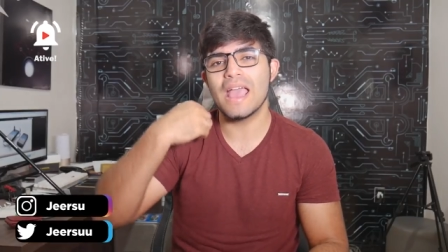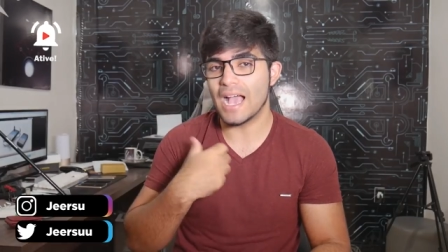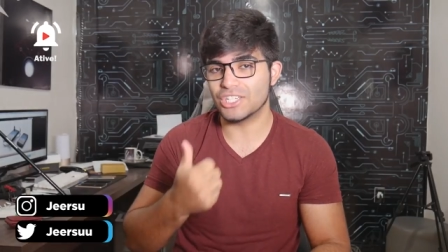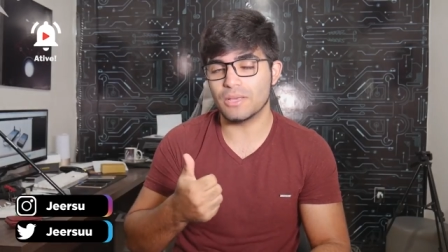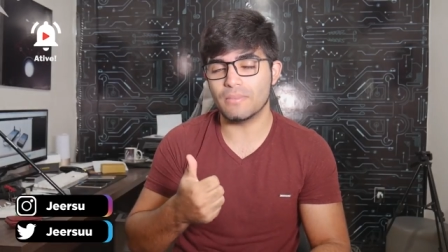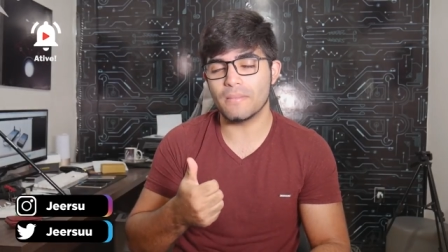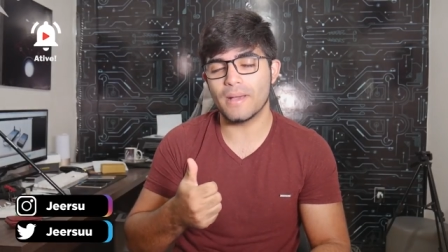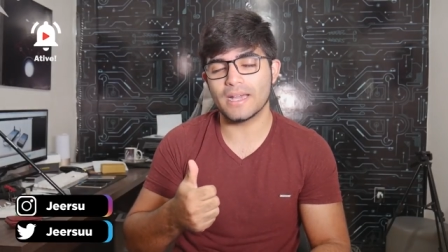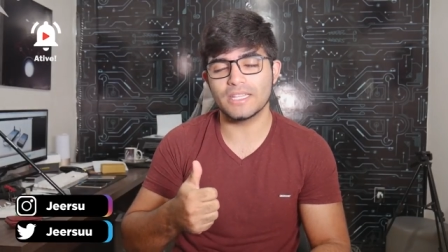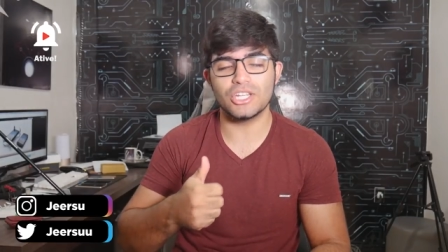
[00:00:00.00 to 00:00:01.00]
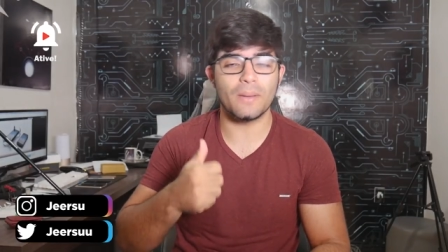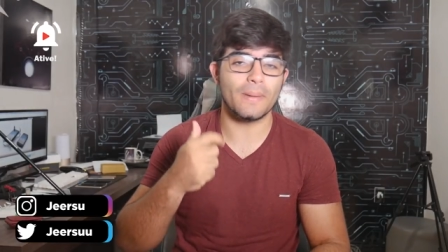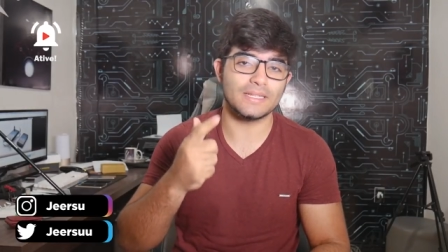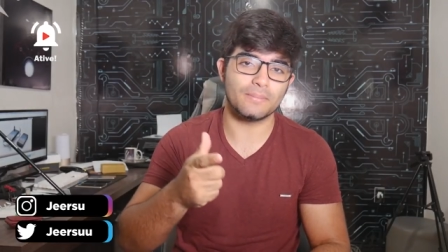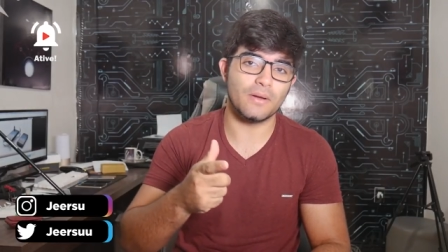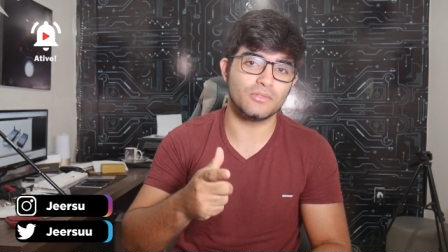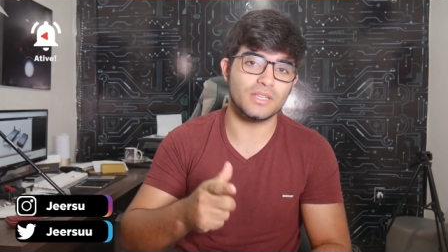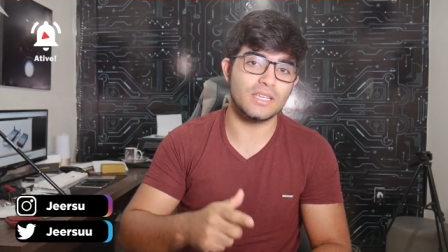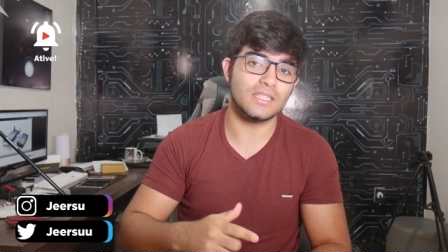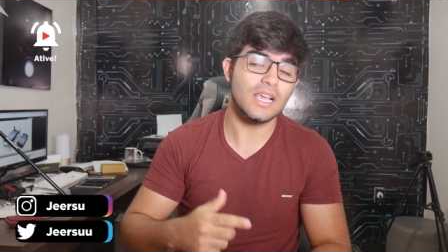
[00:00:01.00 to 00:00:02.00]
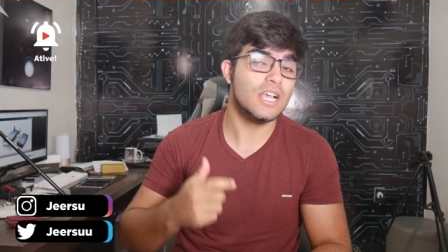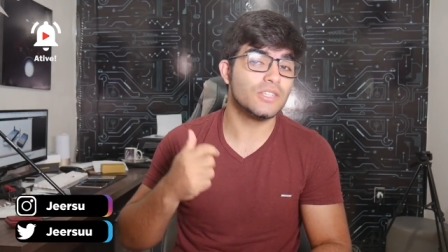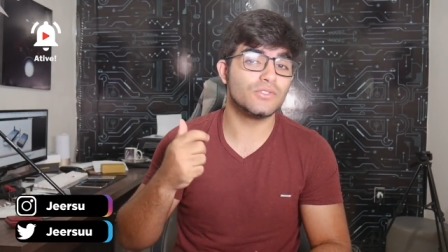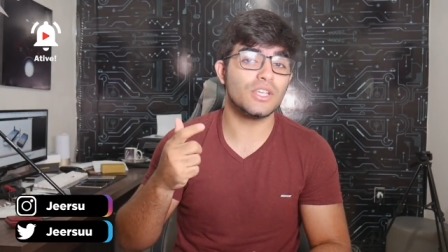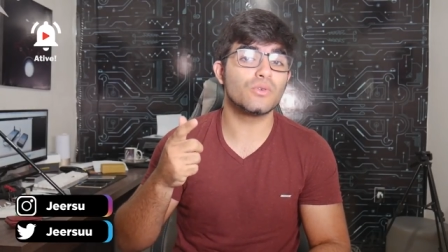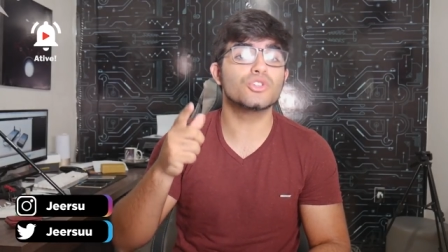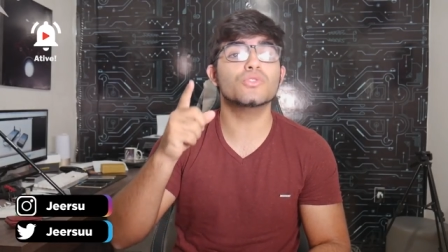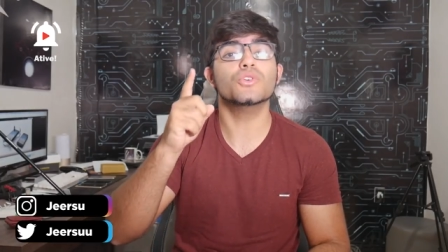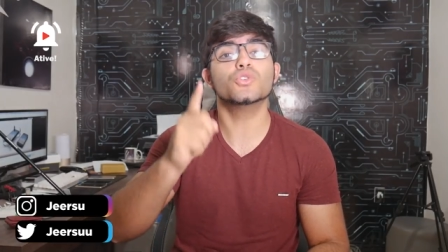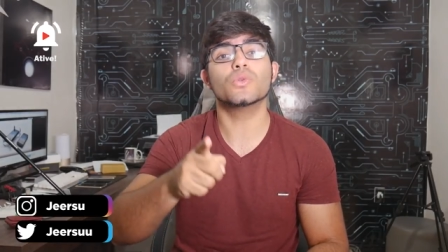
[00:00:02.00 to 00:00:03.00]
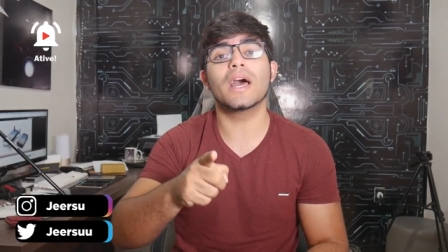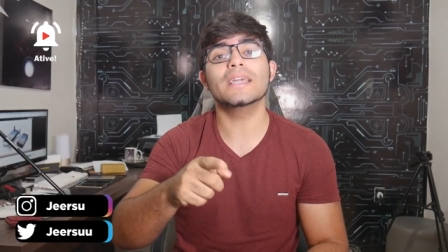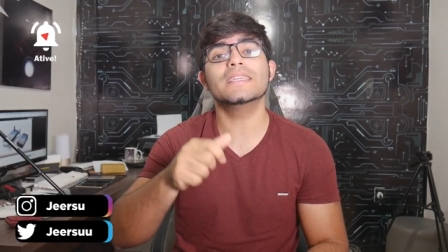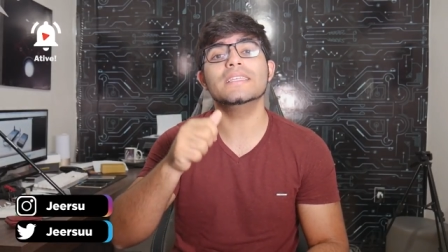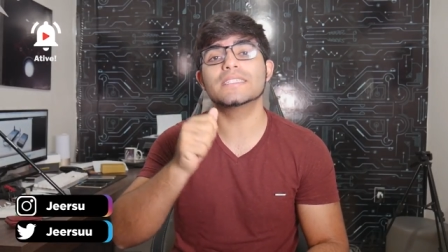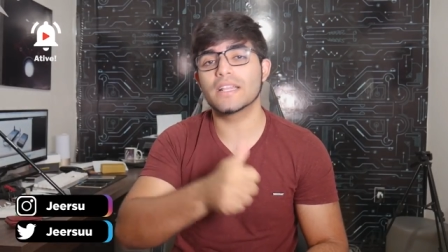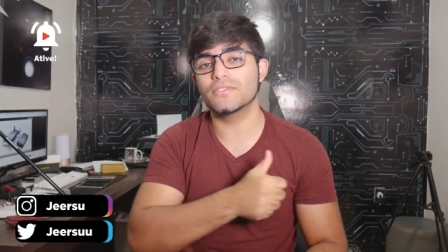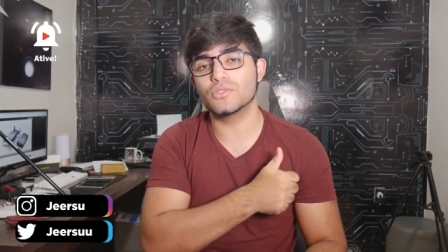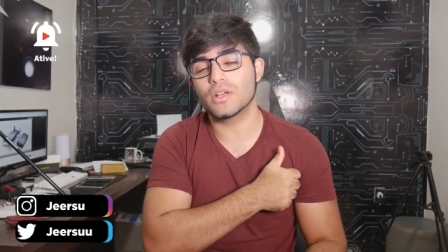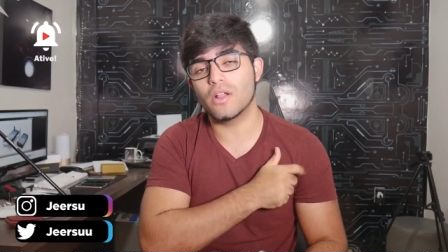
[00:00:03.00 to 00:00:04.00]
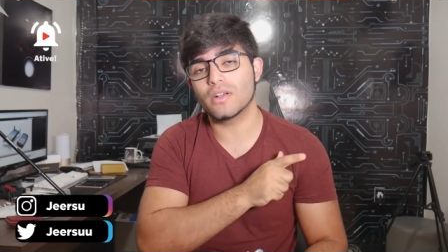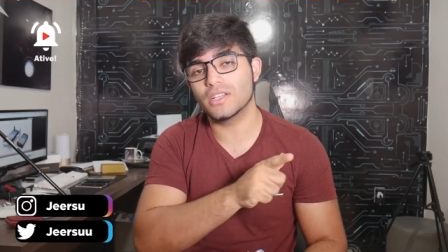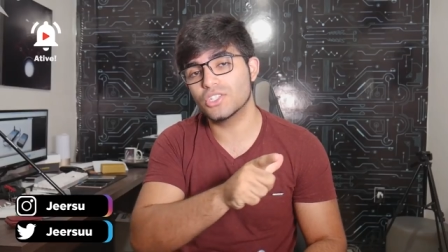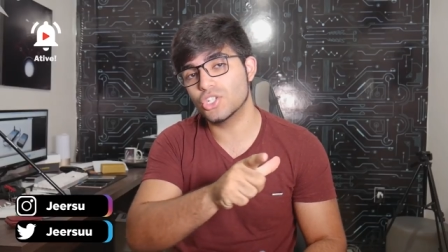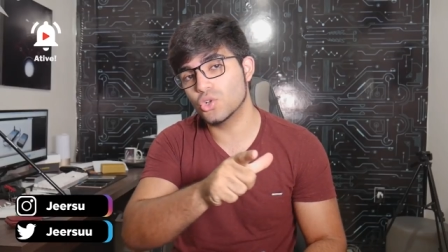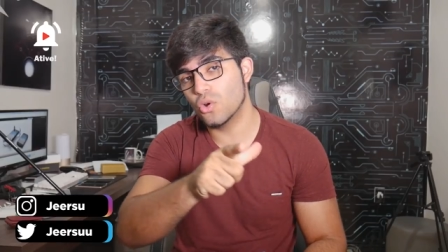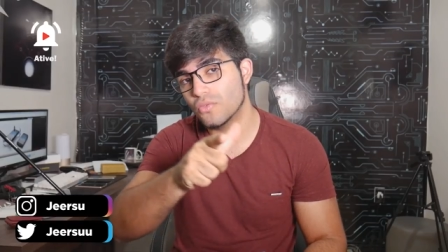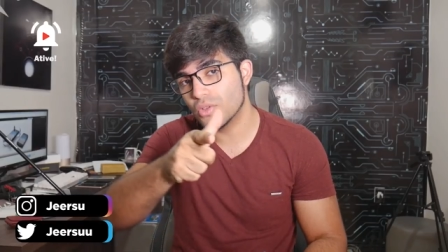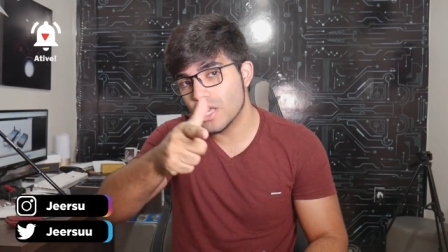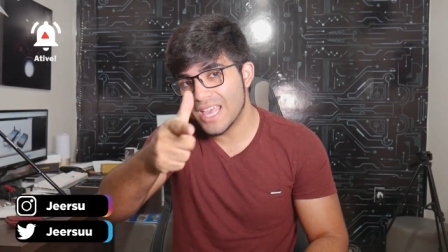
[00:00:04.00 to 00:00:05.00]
Achei bem bacana de repassar para vocês. Se você curtiu, deixa um like, inscreva-se no canal caso de novo.